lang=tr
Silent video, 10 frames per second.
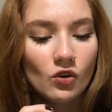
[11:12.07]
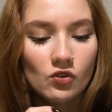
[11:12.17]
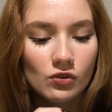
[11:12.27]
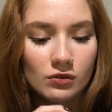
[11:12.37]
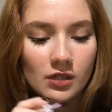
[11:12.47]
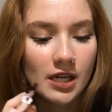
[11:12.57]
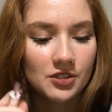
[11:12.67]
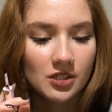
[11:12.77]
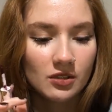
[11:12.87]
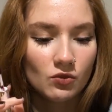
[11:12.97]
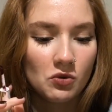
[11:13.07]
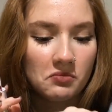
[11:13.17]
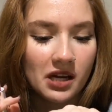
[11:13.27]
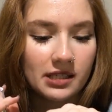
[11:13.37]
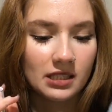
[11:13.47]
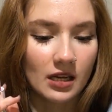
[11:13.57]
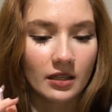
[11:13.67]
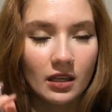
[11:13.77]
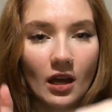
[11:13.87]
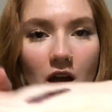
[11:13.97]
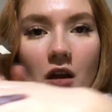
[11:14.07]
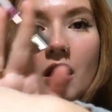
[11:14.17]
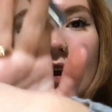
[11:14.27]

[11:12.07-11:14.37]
yo, her şey normal sanki ya.